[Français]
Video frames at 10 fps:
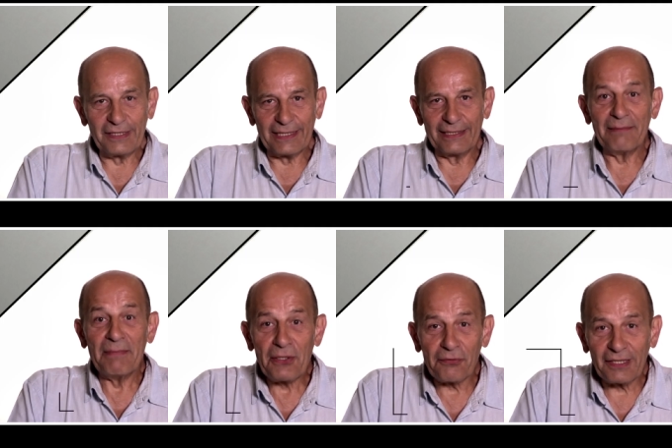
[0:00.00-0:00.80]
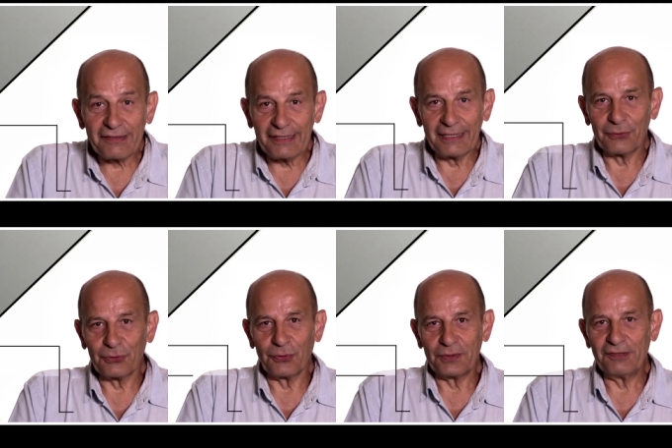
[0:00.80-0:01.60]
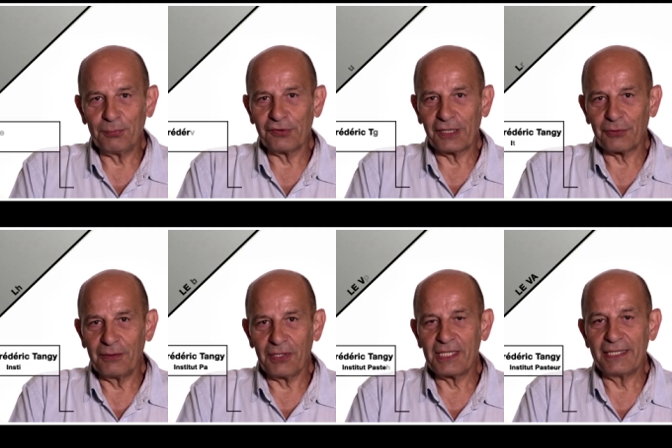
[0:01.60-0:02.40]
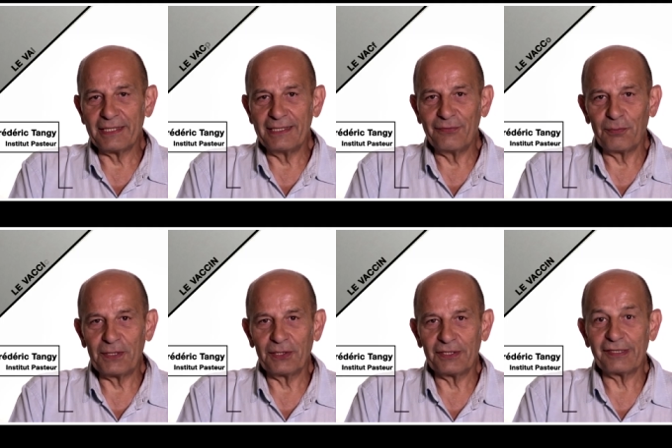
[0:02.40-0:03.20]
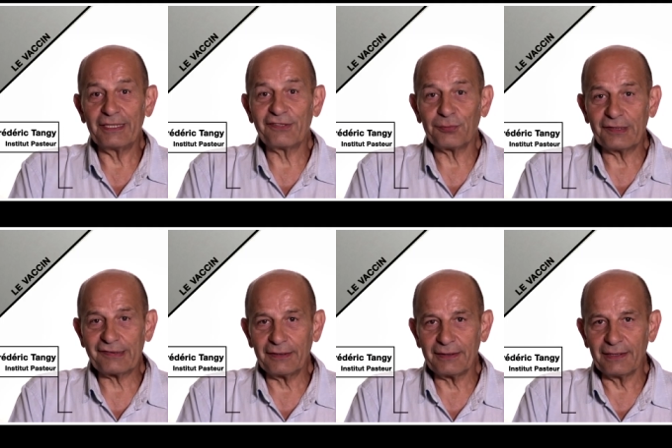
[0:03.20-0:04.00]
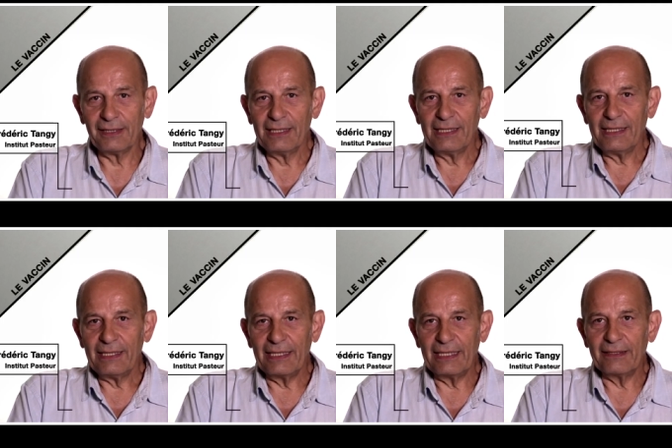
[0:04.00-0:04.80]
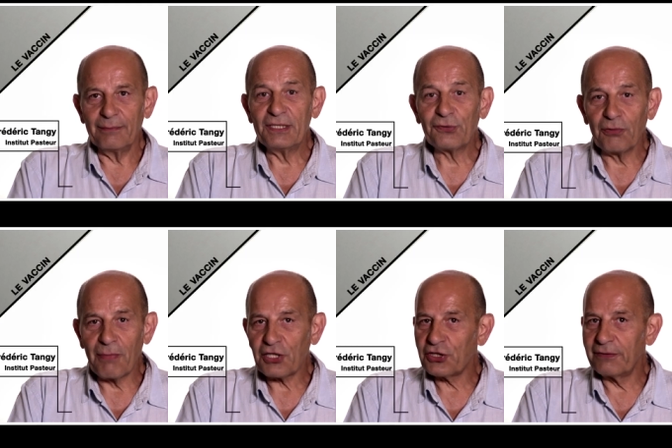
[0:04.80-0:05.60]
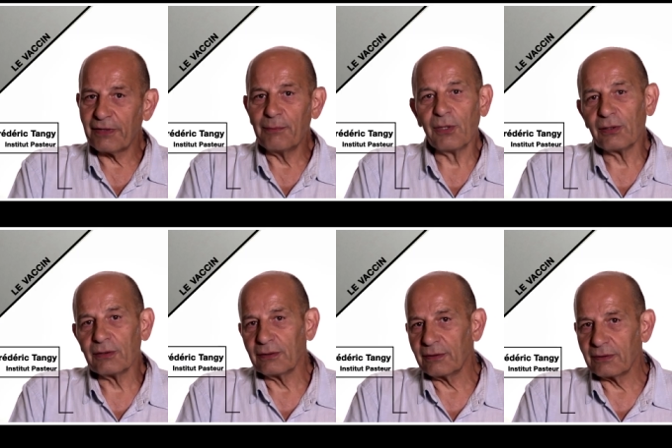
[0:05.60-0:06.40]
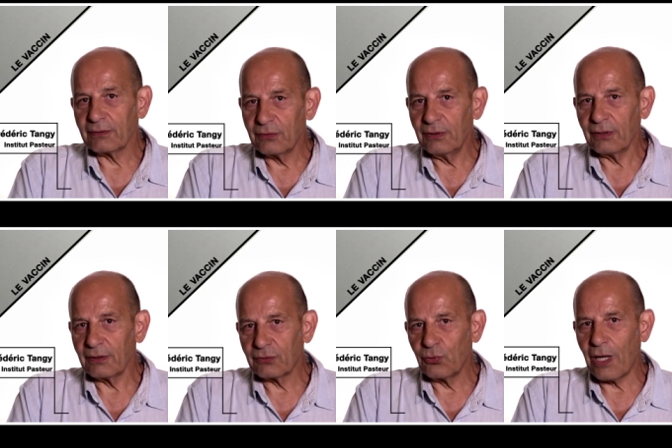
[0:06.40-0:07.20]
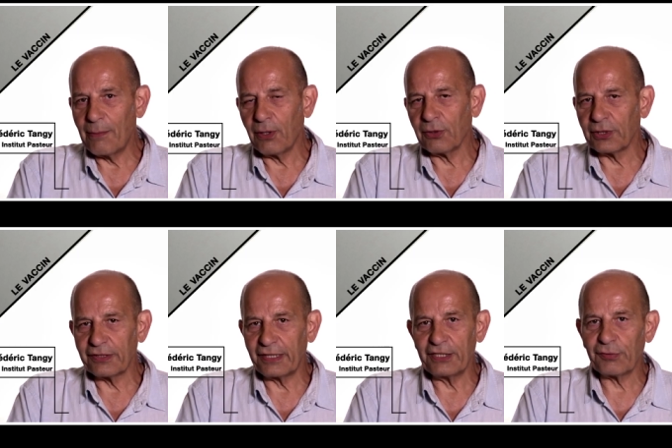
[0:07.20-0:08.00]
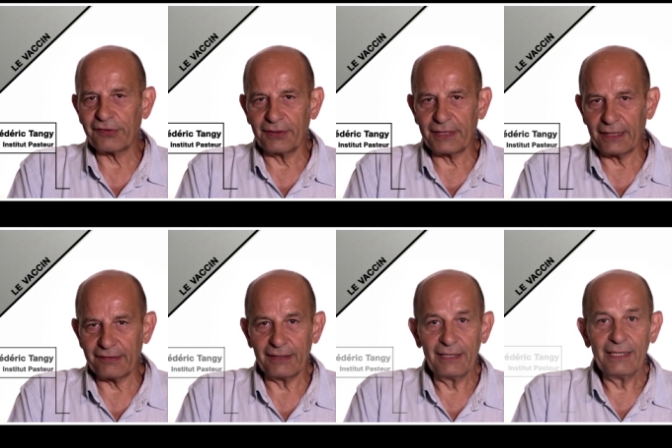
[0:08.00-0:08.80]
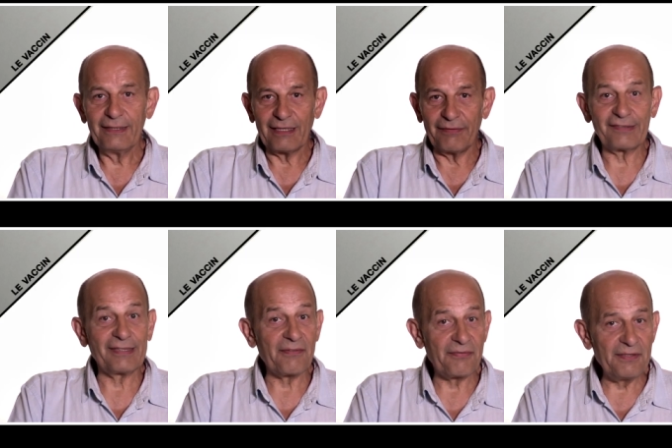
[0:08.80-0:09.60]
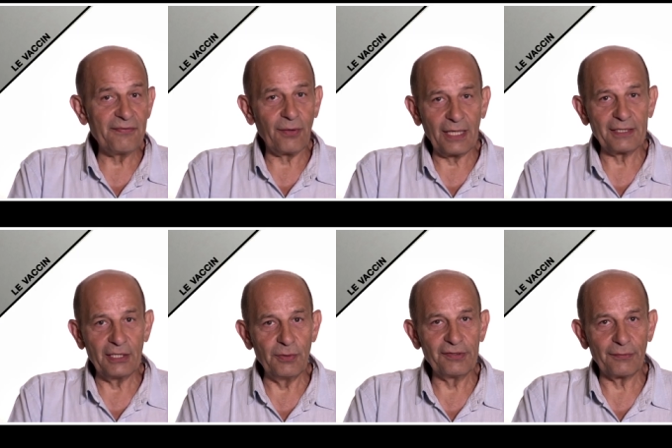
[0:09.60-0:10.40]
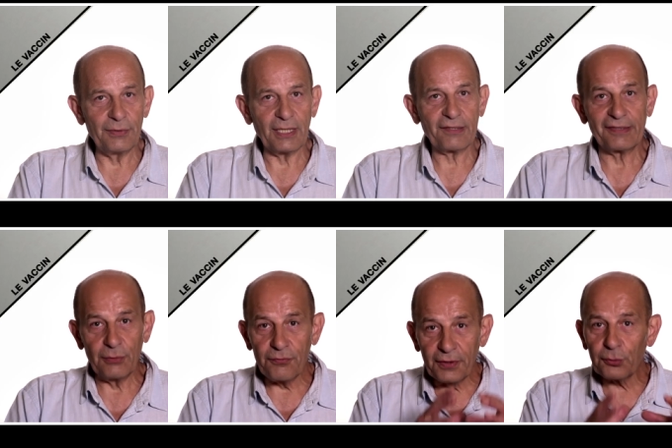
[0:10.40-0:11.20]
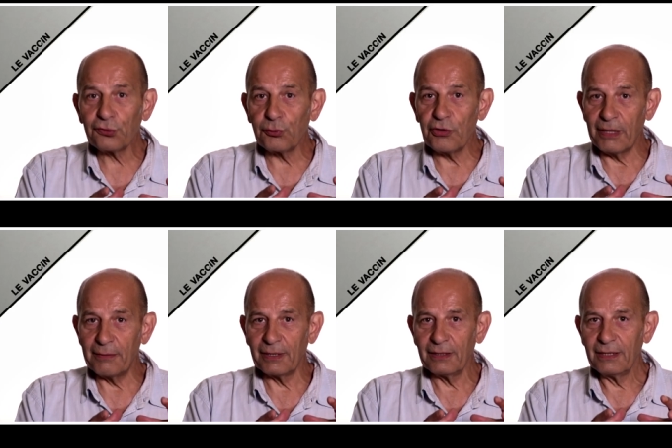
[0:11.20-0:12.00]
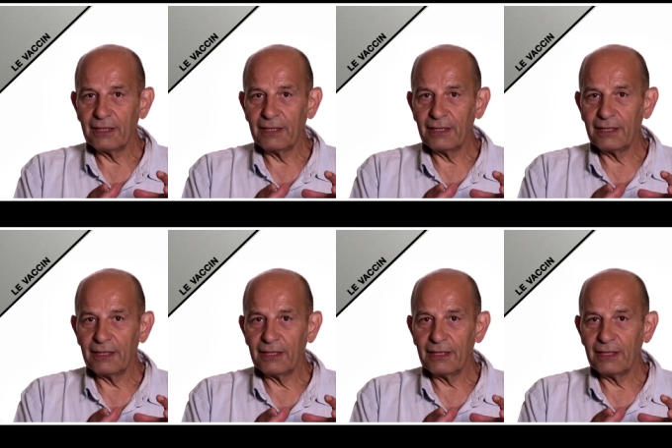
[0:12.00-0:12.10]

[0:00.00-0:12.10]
c'est un des meilleurs vaccins dont on dispose actuellement. Il a été développé dans les années 60 et mis sur le marché vraiment euh, couramment dans les années 75. Un vaccin vivant atténué, ça veut dire que c'est le virus lui-même